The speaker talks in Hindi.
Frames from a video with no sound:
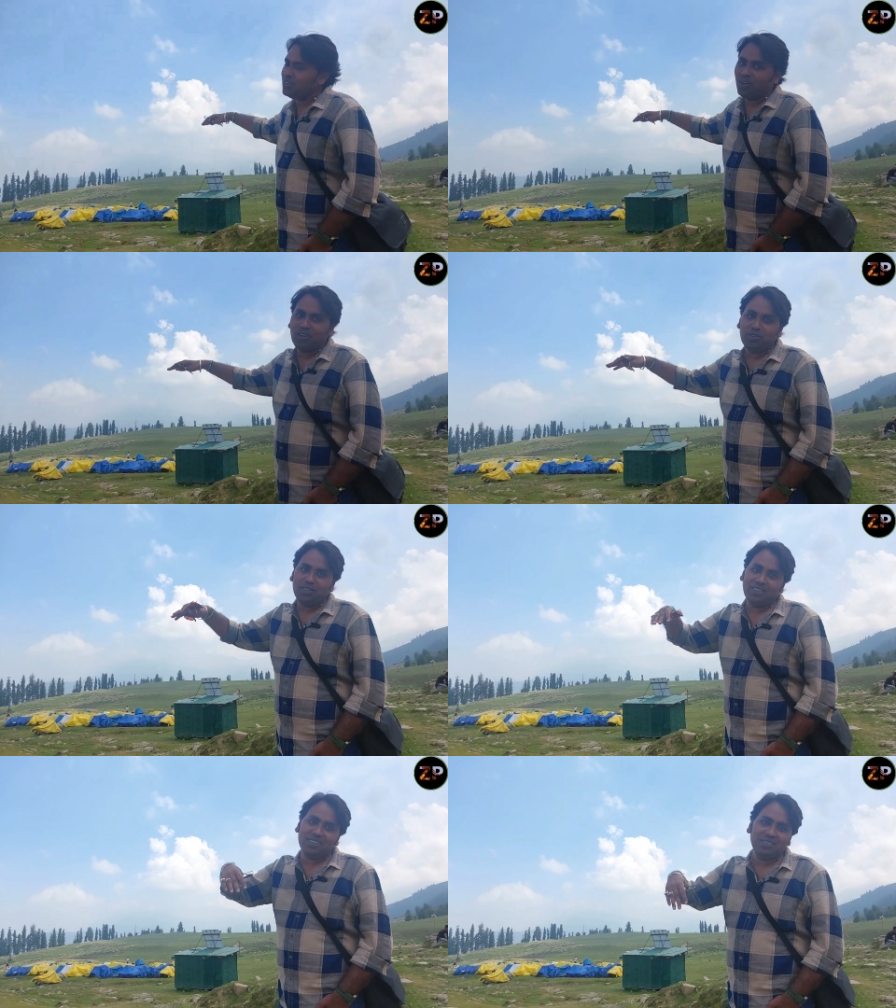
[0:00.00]
की रौनक
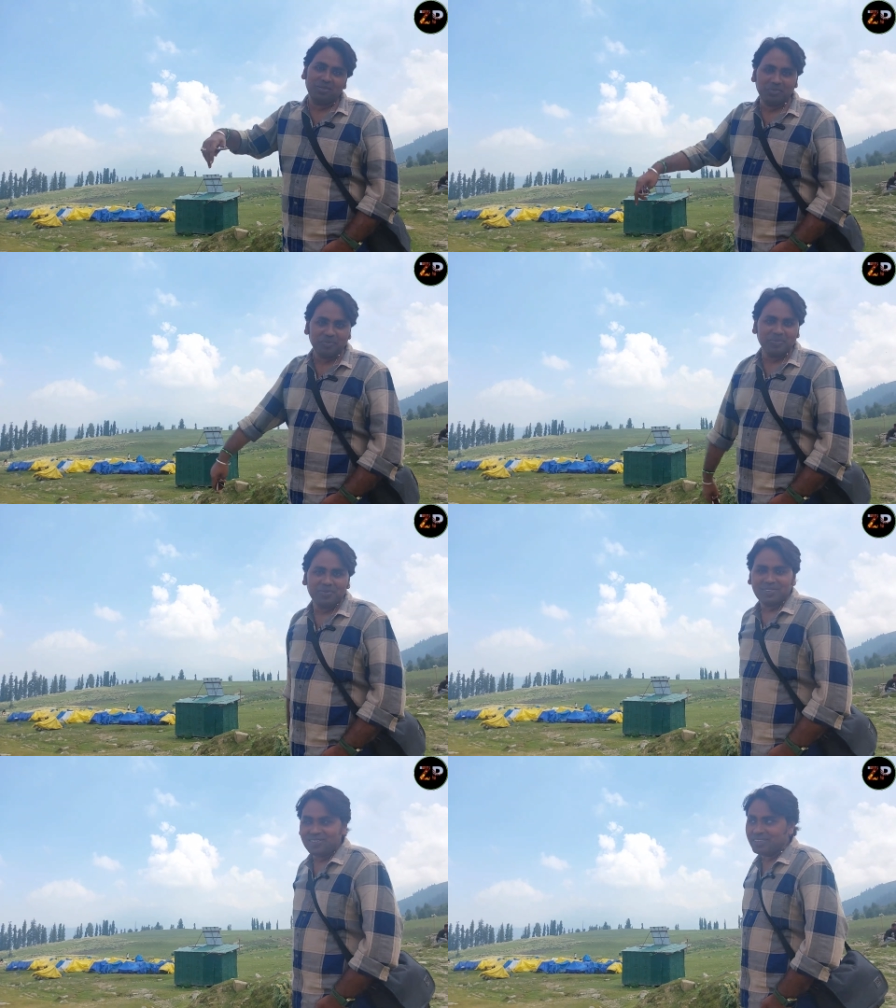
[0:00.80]
होती है
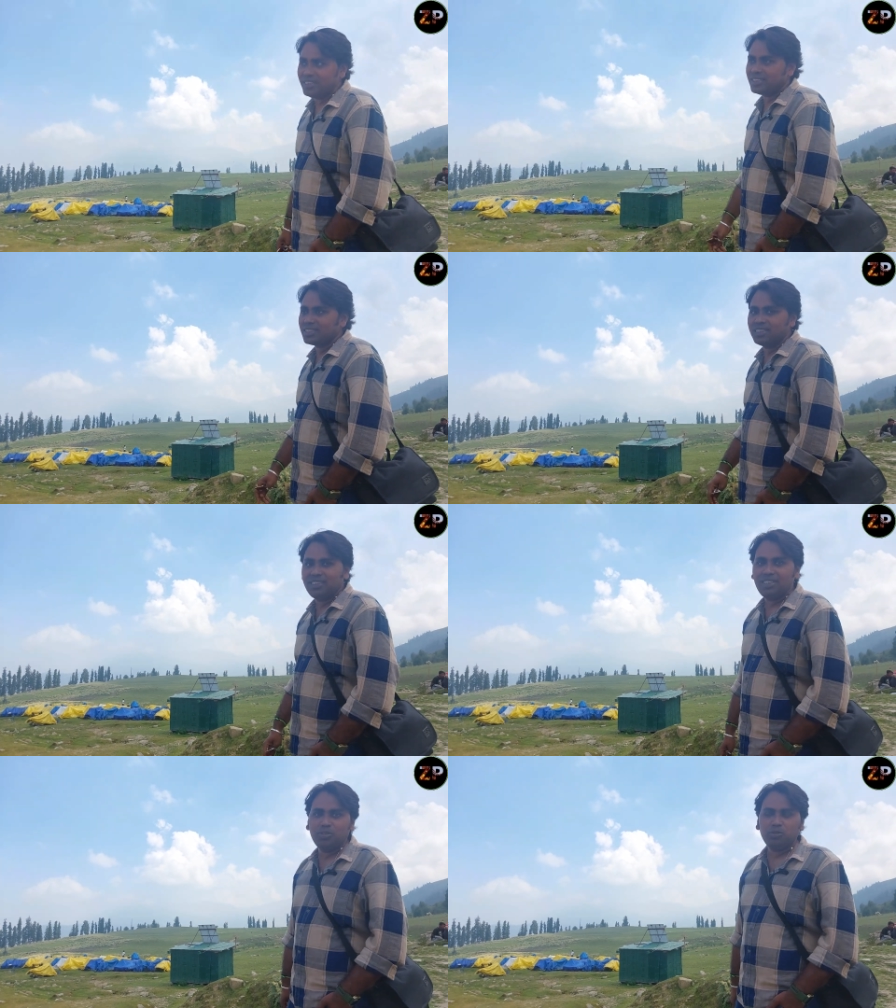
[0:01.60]
जेट
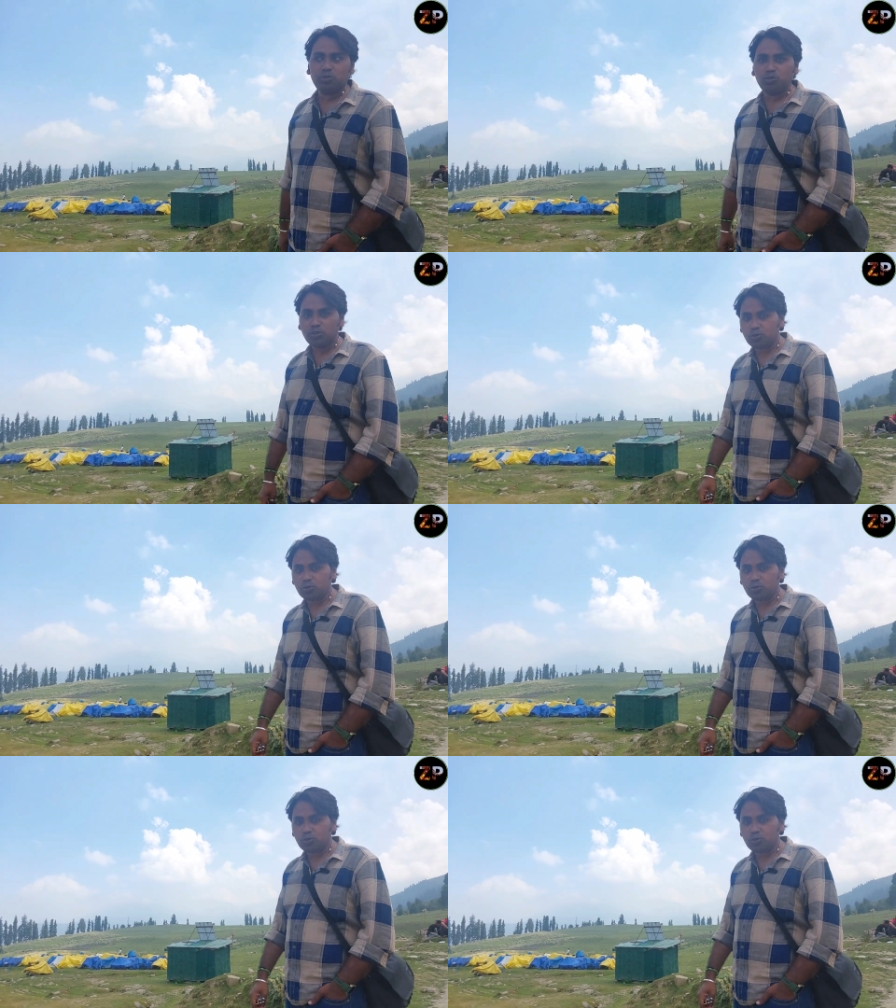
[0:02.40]
स्की स्नो